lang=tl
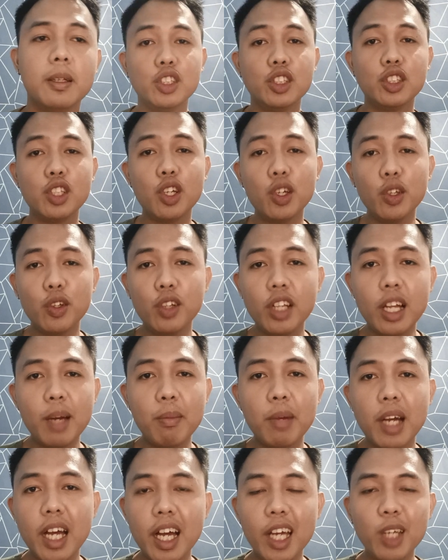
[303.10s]
So yun lang
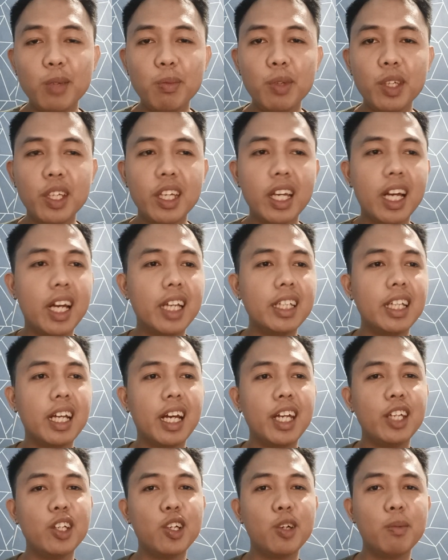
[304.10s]
mga kaibigan,
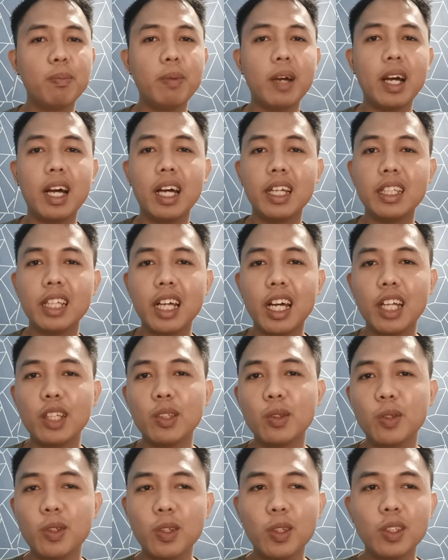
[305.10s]
ayo pa
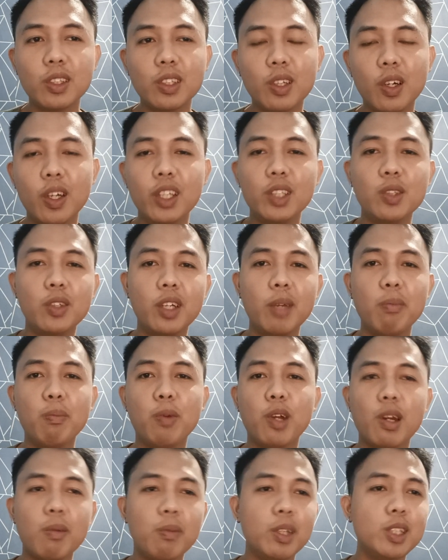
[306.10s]
nakatulong to itong
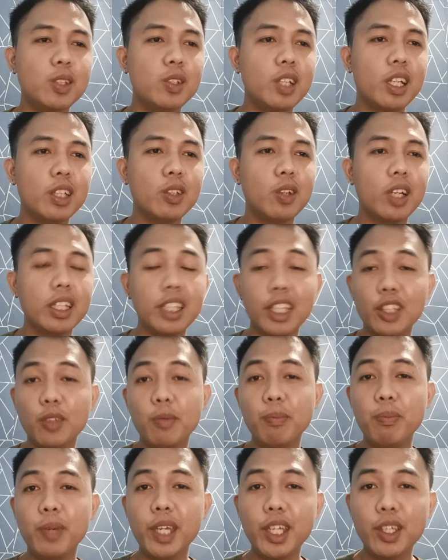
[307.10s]
impormasyon na to at
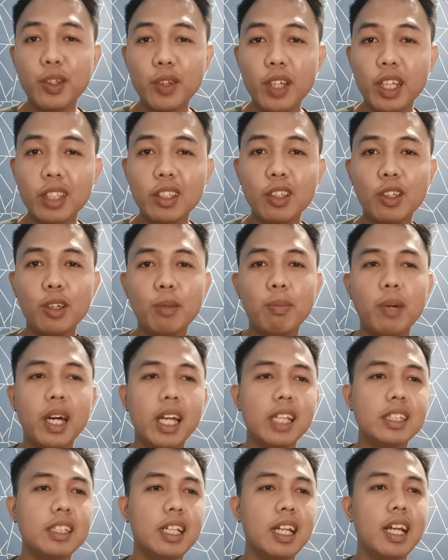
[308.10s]
itong video na to
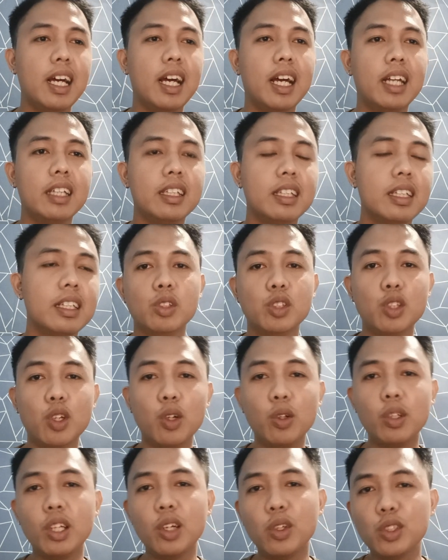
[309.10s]
para sa lahat. So
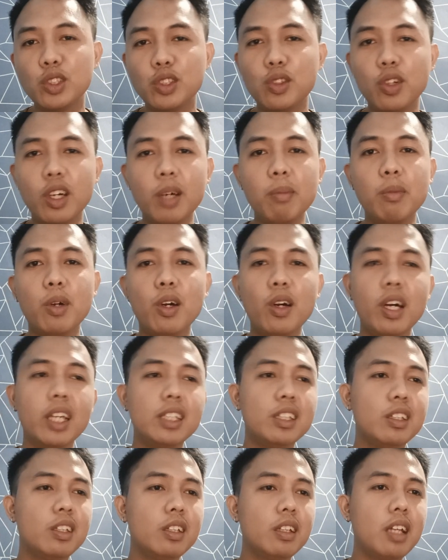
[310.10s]
kung nagustuhan mo
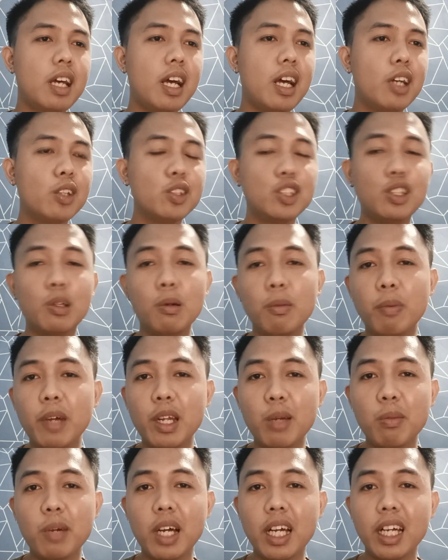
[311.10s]
at uh, gusto mo pa
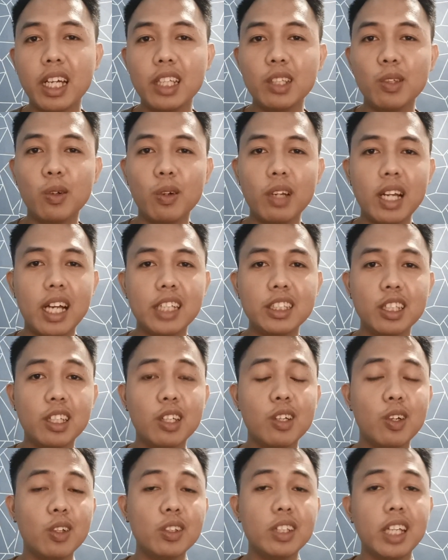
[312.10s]
ng mga gantong
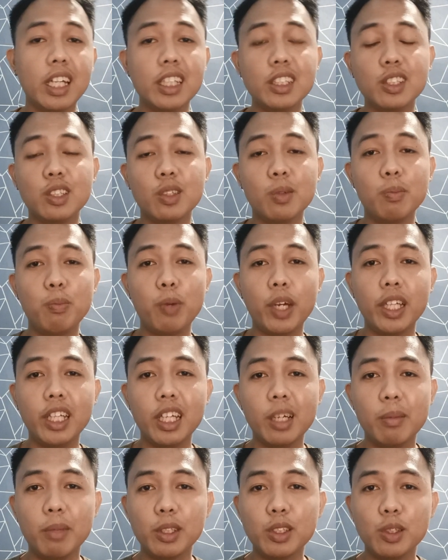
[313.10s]
klaseng content, so pwede
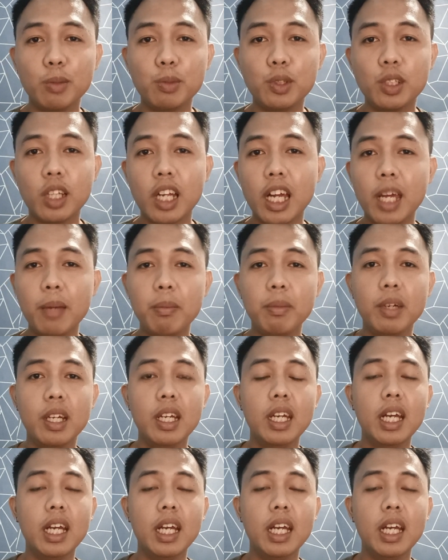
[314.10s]
ka mag-subscribe.